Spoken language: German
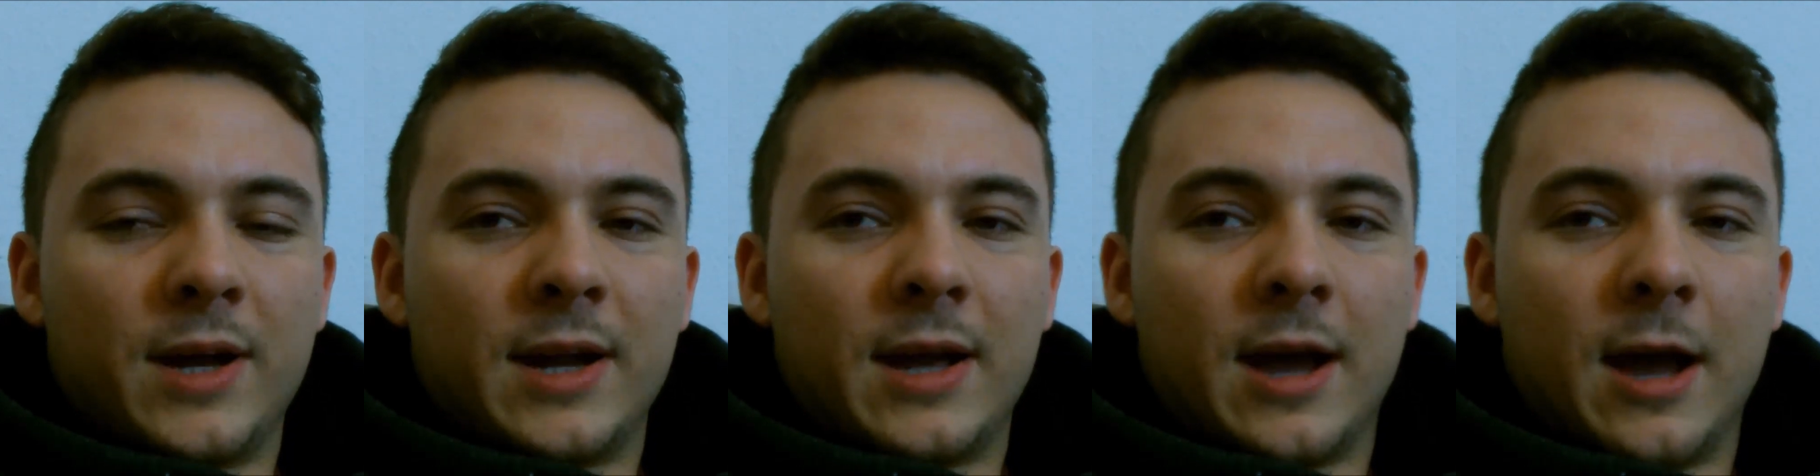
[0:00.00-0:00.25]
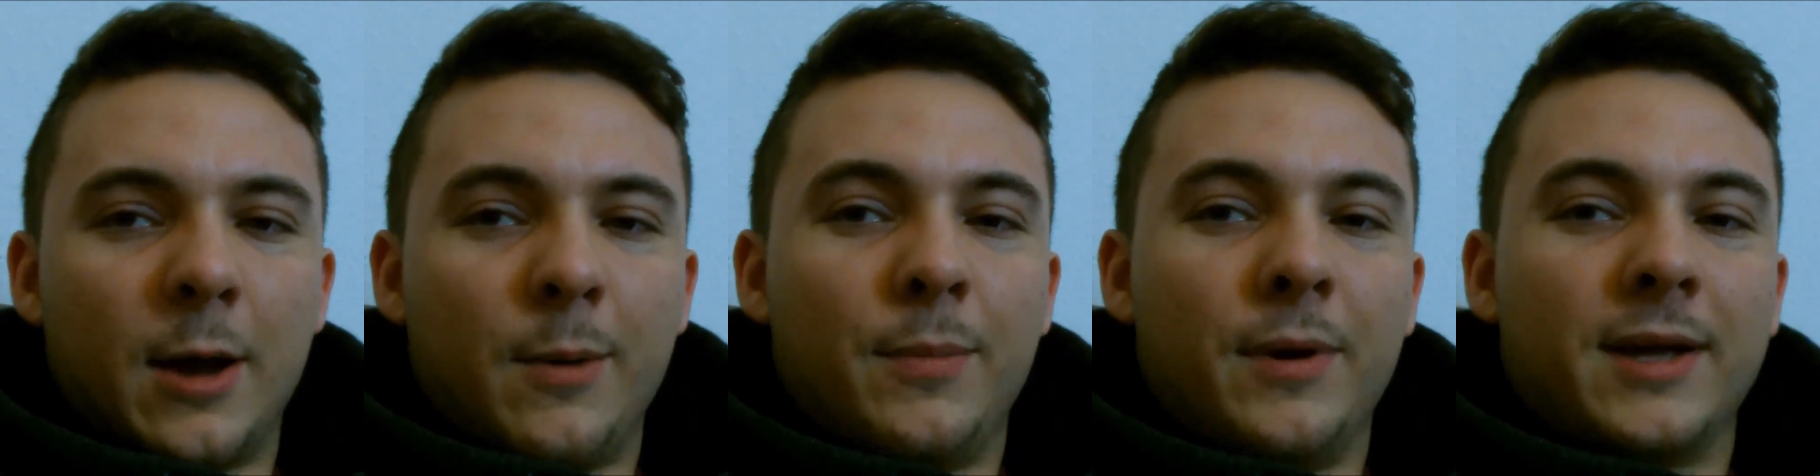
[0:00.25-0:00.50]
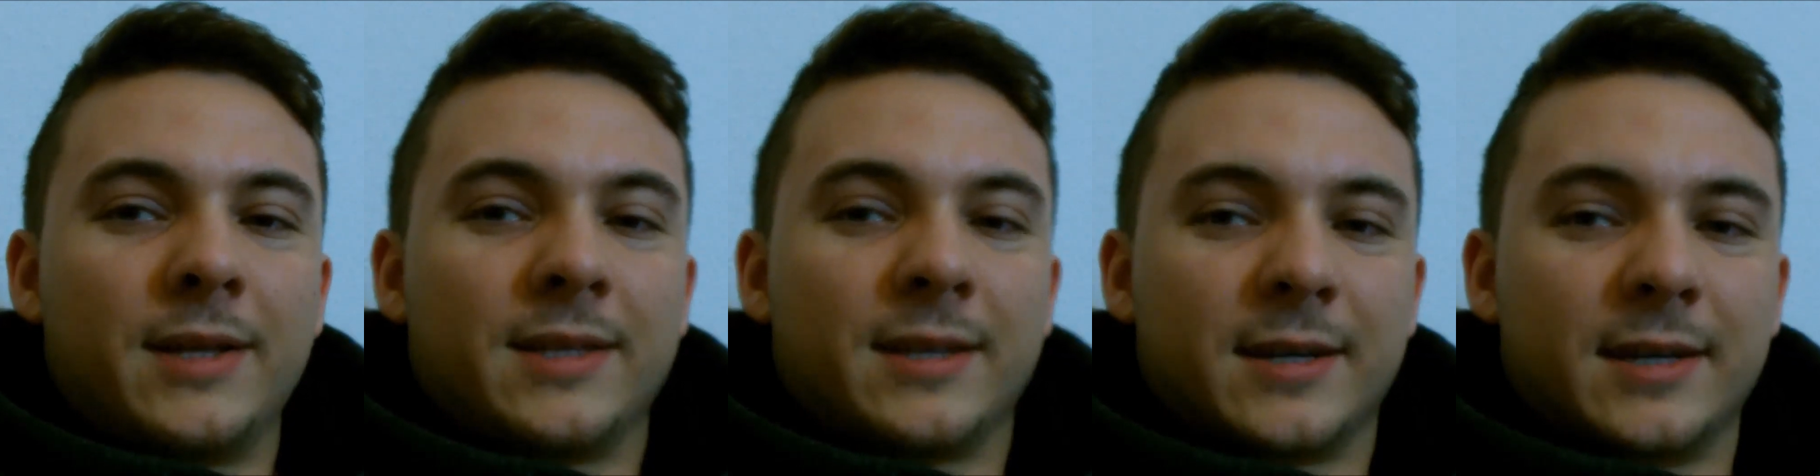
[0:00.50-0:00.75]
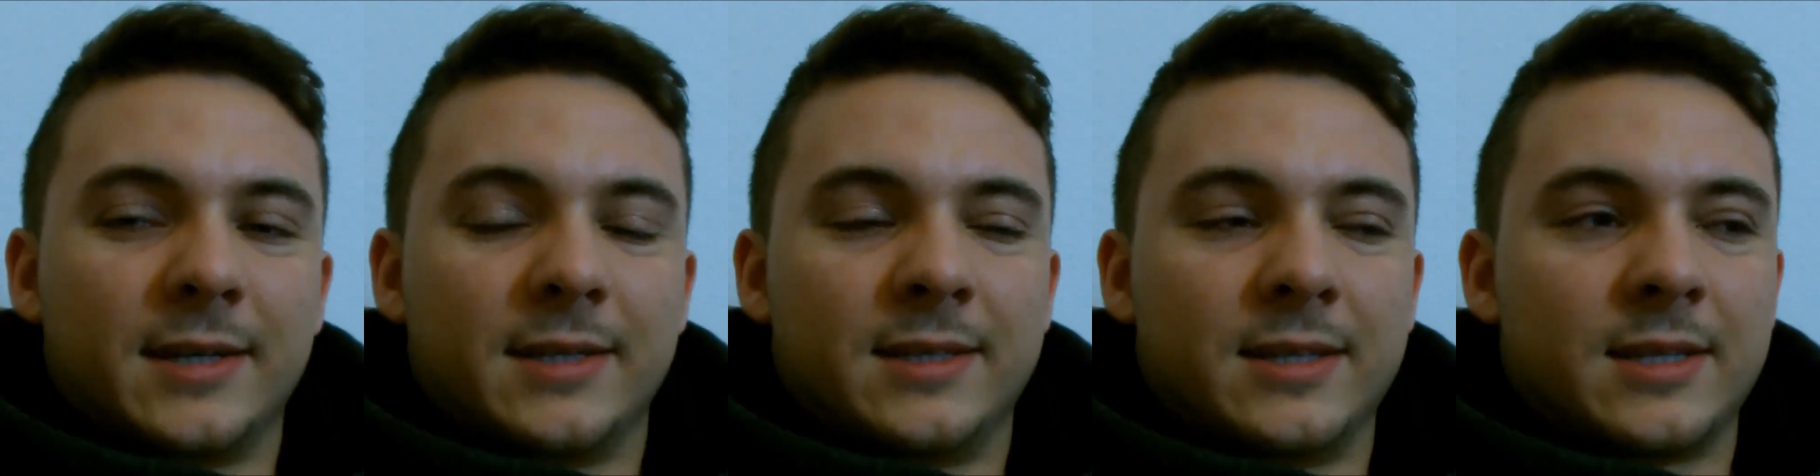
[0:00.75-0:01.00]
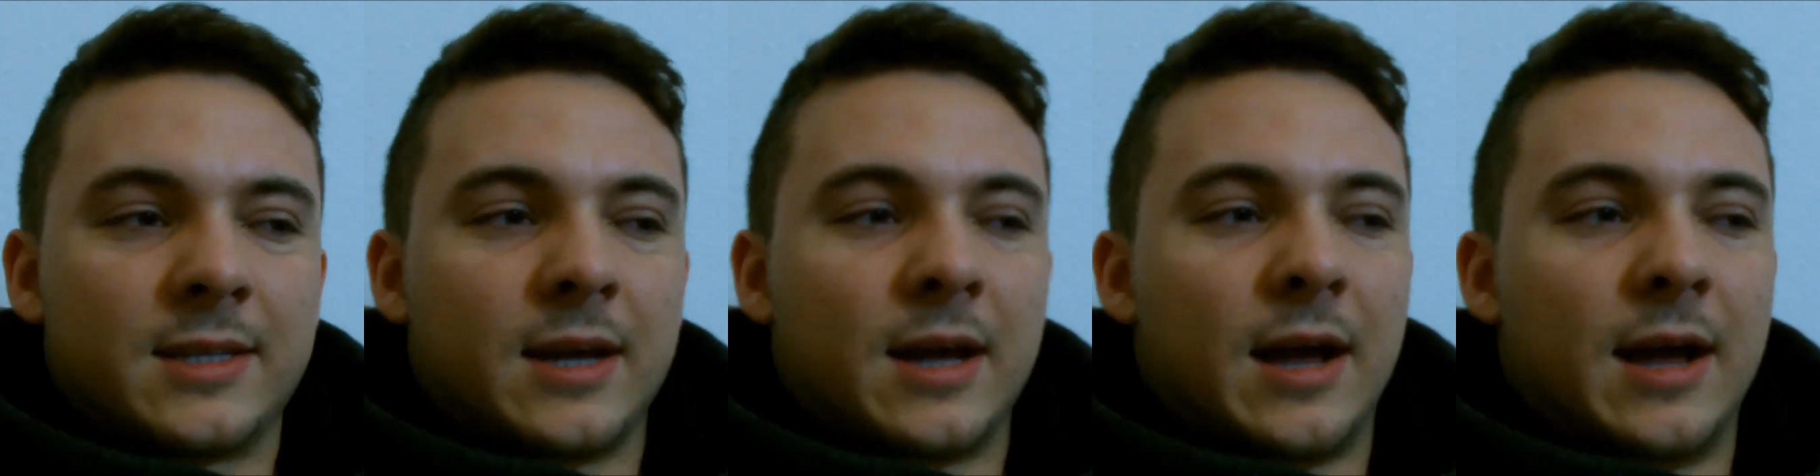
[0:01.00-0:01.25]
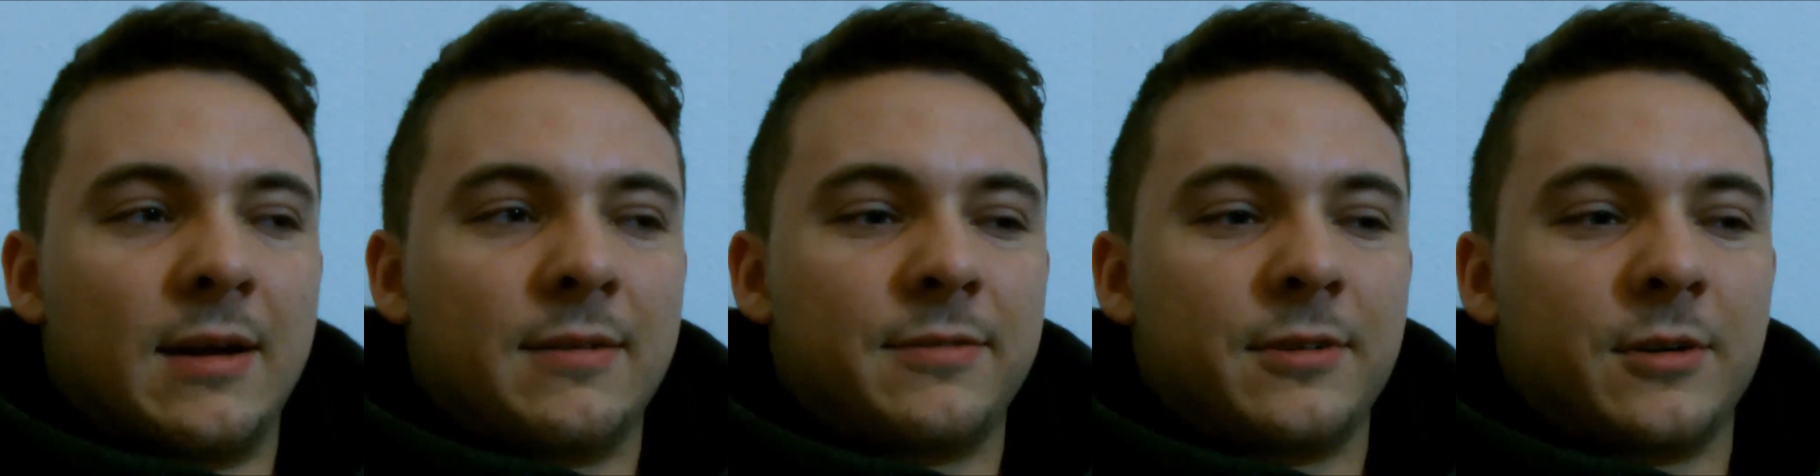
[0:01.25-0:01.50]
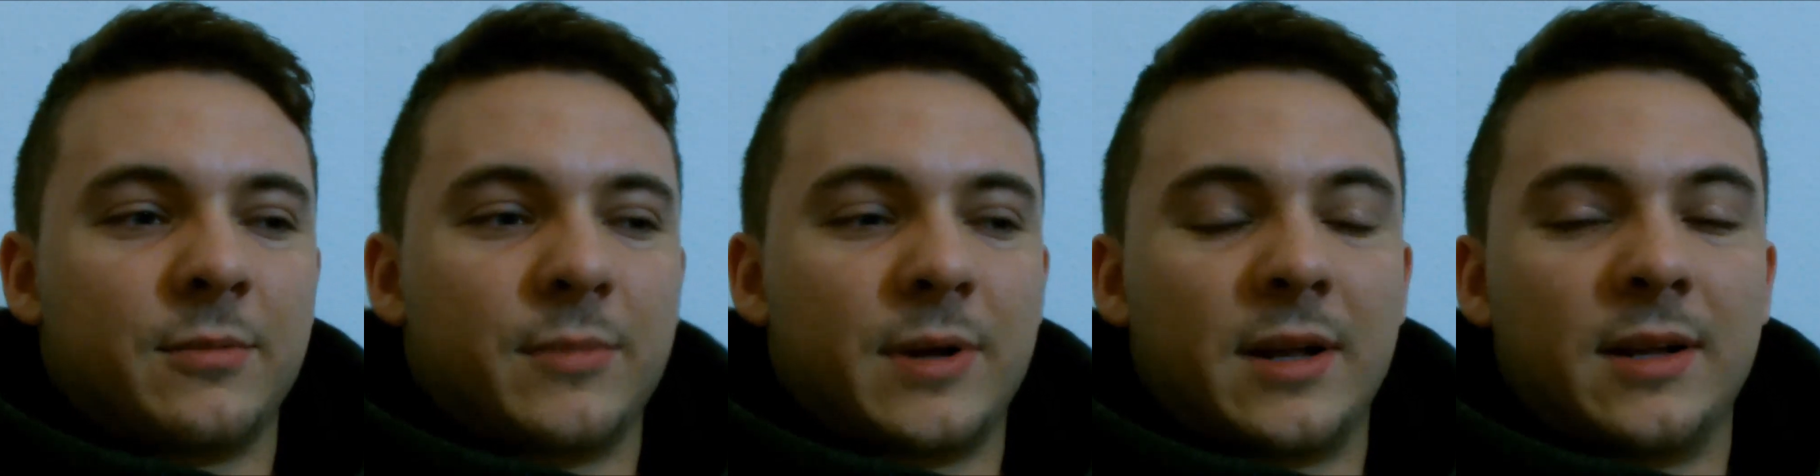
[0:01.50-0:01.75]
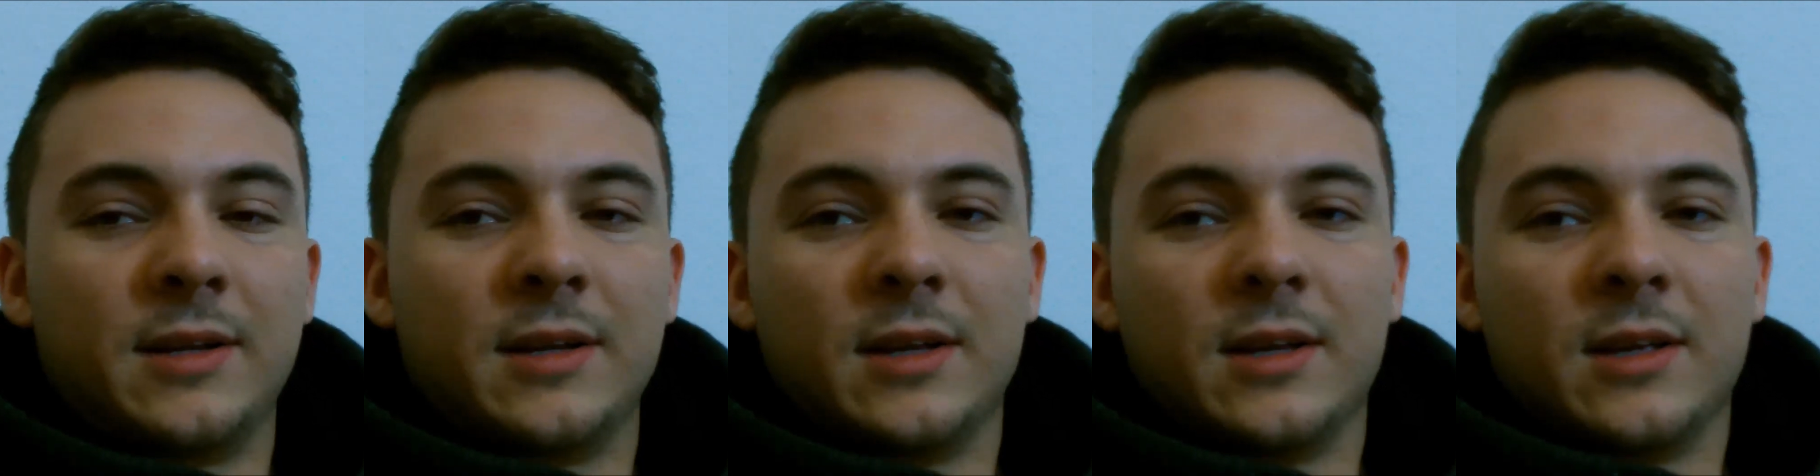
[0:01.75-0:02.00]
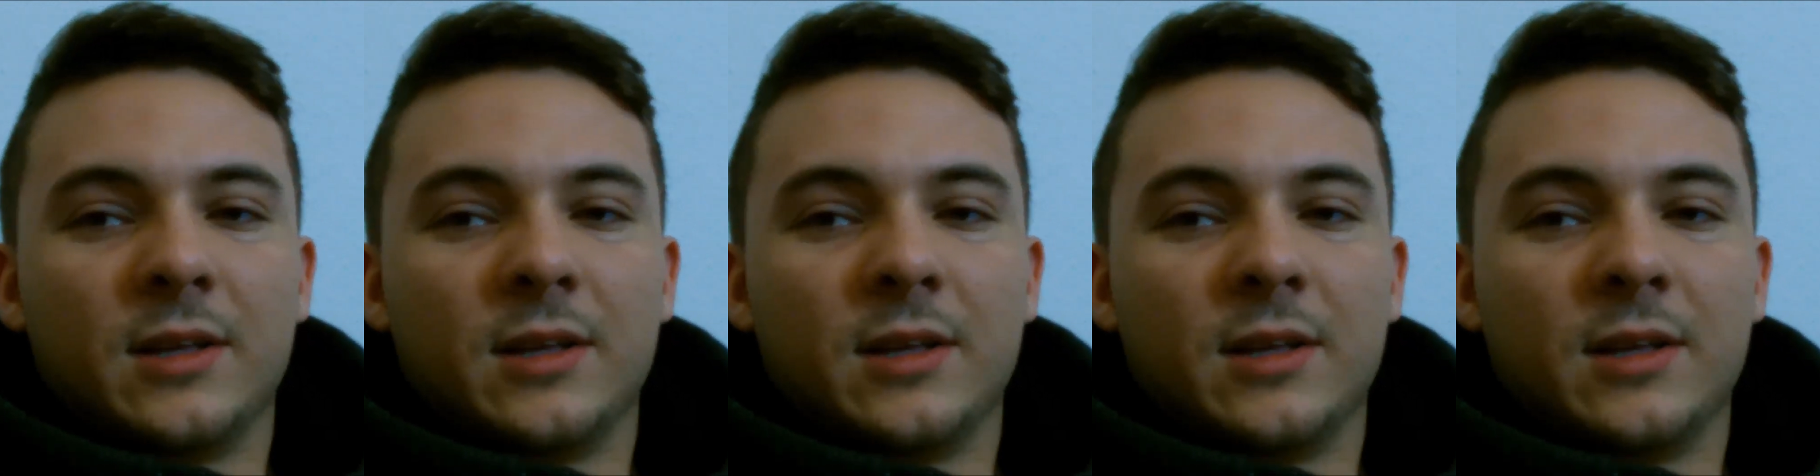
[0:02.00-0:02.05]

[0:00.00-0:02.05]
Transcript: der Arbeit richtig einfach mal